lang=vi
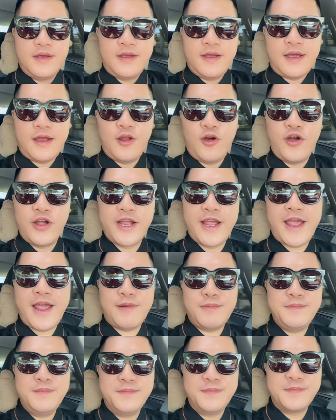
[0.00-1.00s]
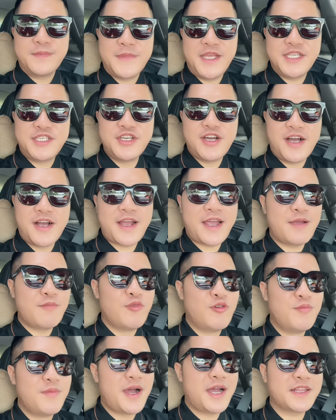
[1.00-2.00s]
Hello anh em, thị trường ngày
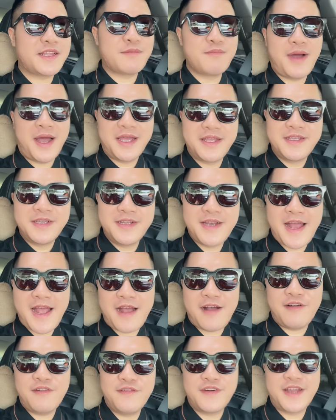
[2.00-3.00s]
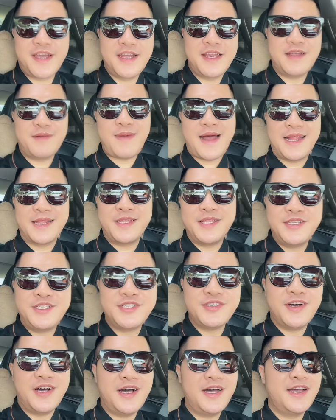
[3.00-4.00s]
mùng 10 tháng 7 như nào? Và đây là bản tin
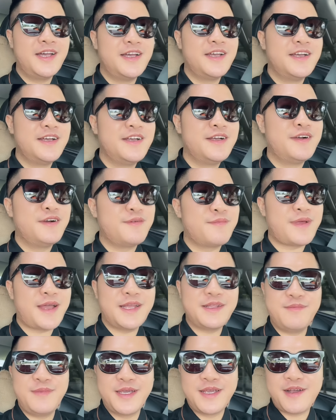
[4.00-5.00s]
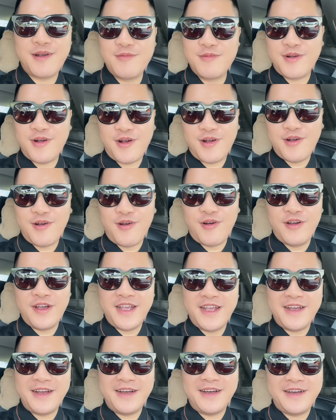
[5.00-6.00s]
trưa. Nay mình không có ngồi
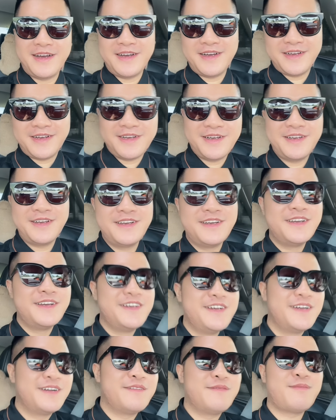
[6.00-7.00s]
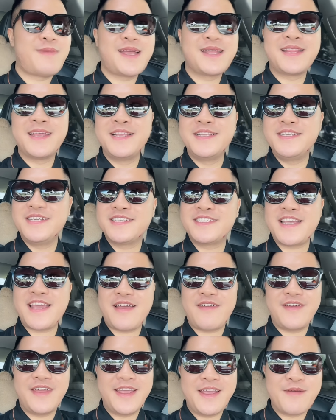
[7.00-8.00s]
máy tính chia sẻ
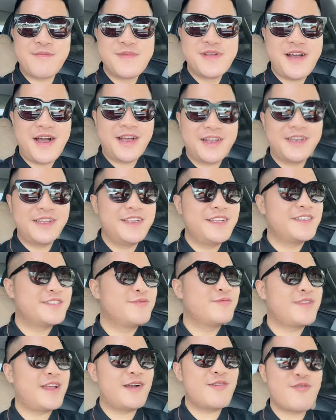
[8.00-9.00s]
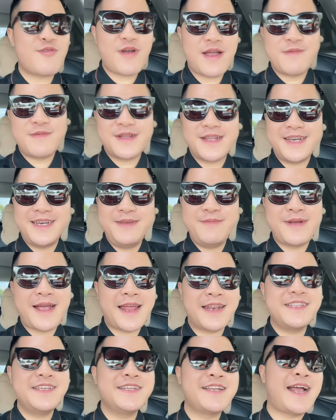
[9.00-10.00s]
với anh em được, nên là chúng ta có quay một clip
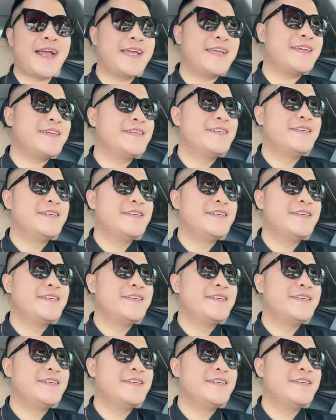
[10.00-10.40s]
ngắn như này.